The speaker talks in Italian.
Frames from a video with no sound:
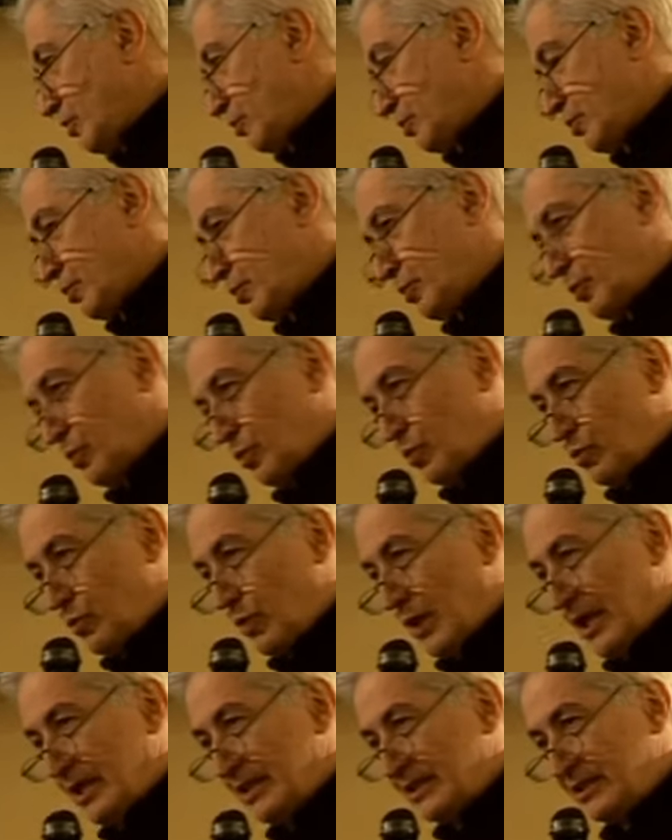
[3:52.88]
sono
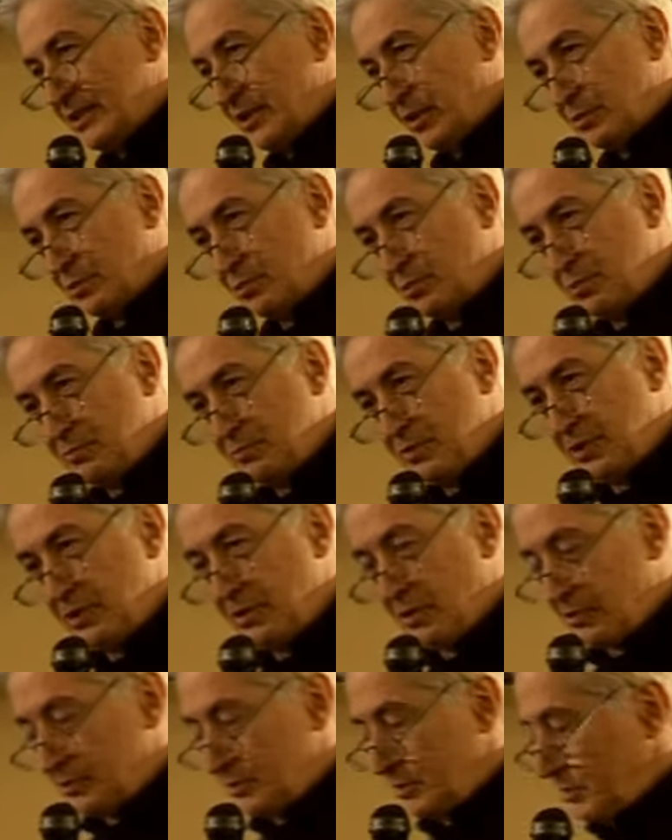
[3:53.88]
quasi 8
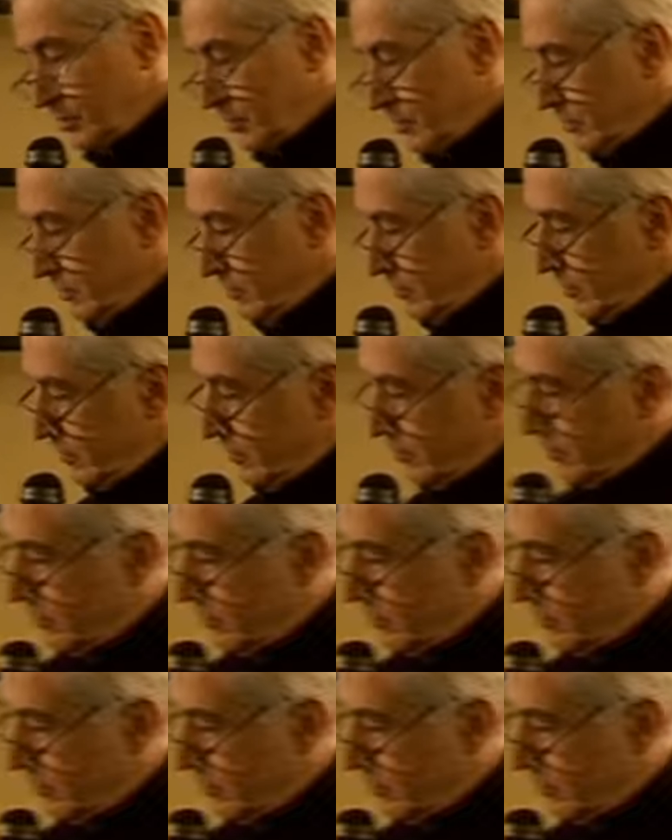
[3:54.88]
milioni, no?